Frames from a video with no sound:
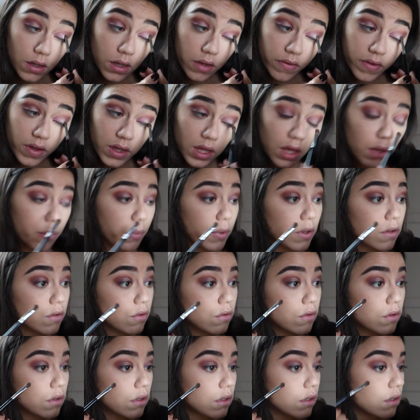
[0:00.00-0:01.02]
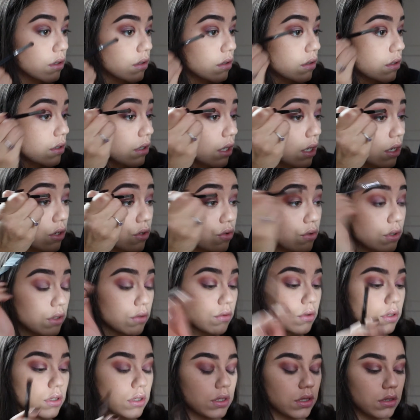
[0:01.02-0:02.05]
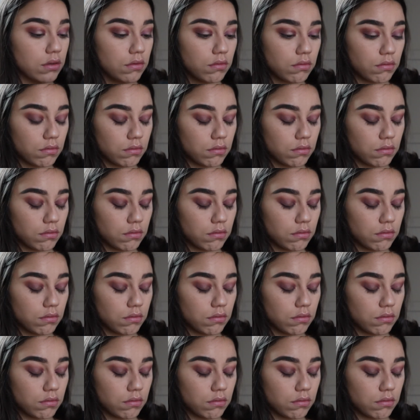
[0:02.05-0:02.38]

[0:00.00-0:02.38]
avec un pinceau, c'est très joli aussi.